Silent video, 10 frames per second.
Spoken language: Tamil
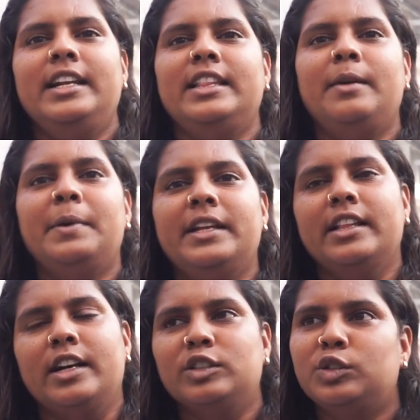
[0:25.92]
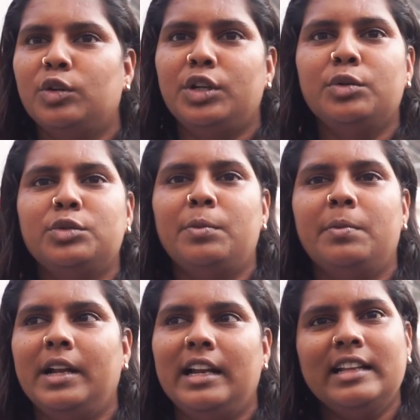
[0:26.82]
நல்லா தான் பண்ணியிருந்தாங்க ஸ்டோரியும்
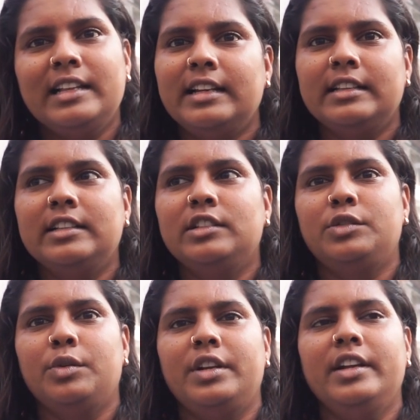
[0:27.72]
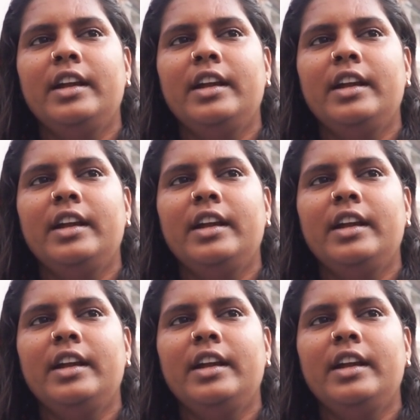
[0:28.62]
நல்லா தான் இருந்தது ஸ்டோரி